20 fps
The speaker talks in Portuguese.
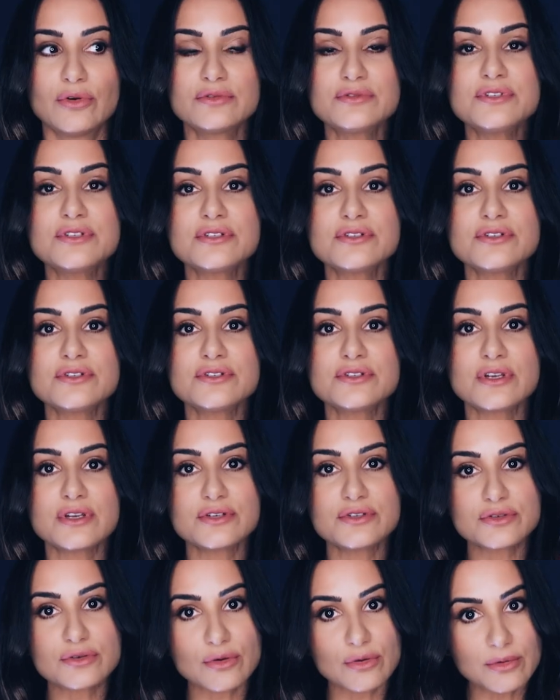Um monte de
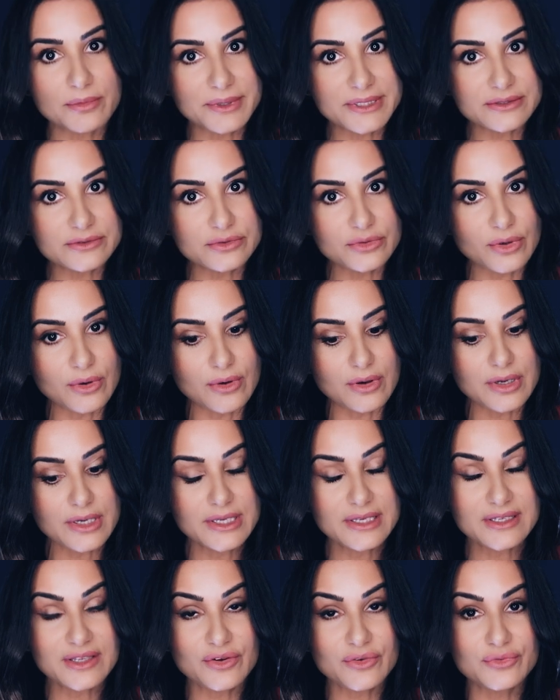gente comentou
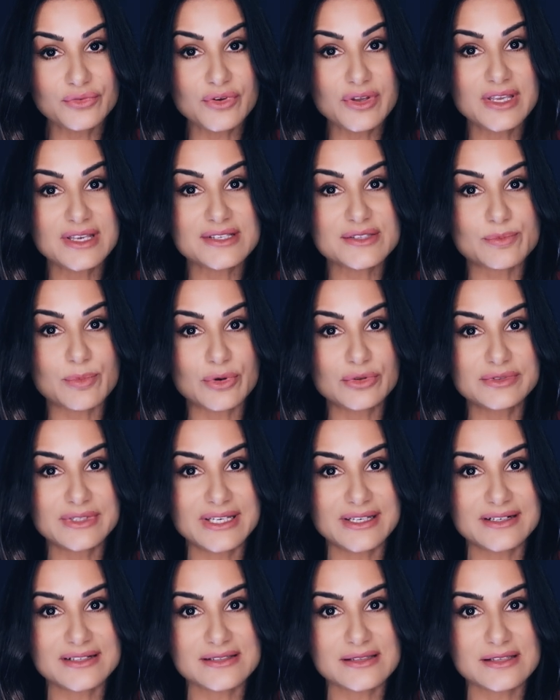e eu fui
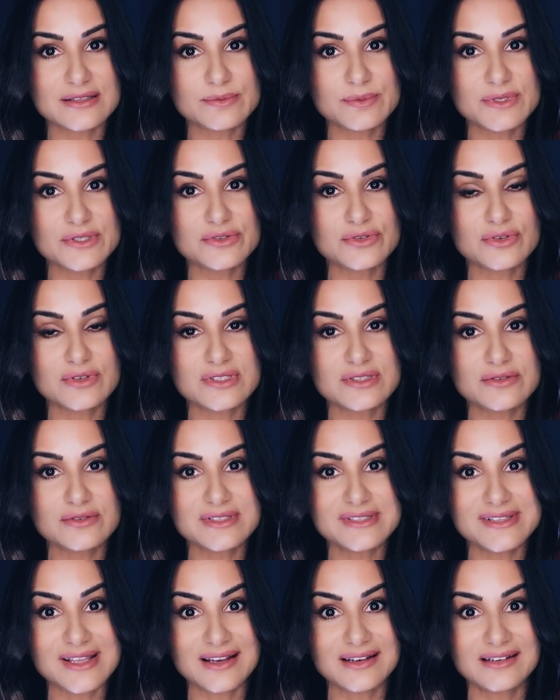responder essas pessoas e o
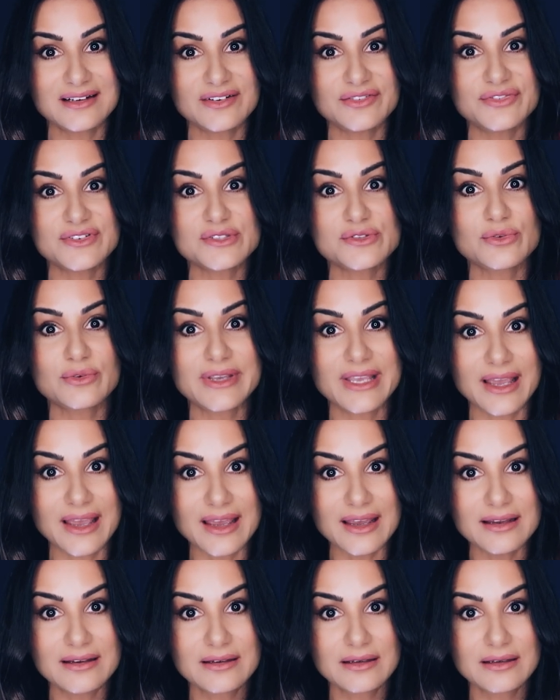Instagram fez o quê?